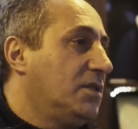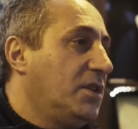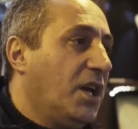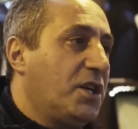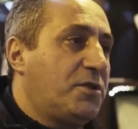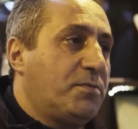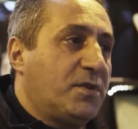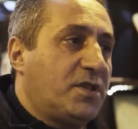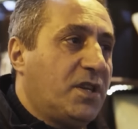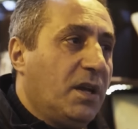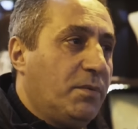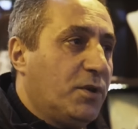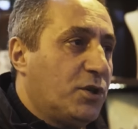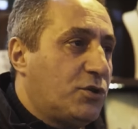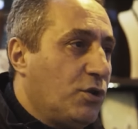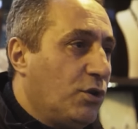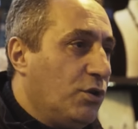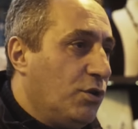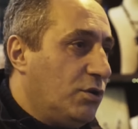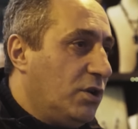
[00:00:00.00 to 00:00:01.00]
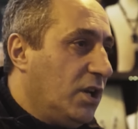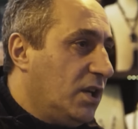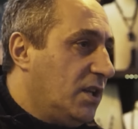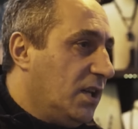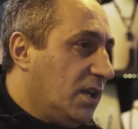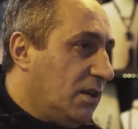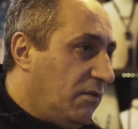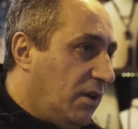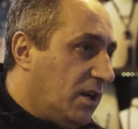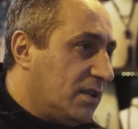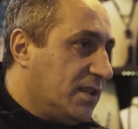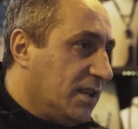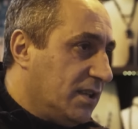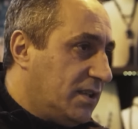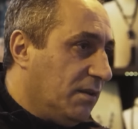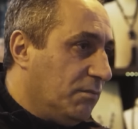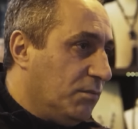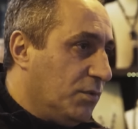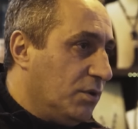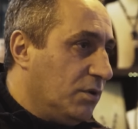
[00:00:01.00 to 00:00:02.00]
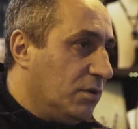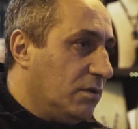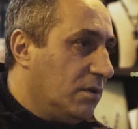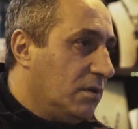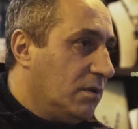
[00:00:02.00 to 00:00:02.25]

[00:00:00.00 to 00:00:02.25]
geçmişte birçok örnekleri var zaten bunun.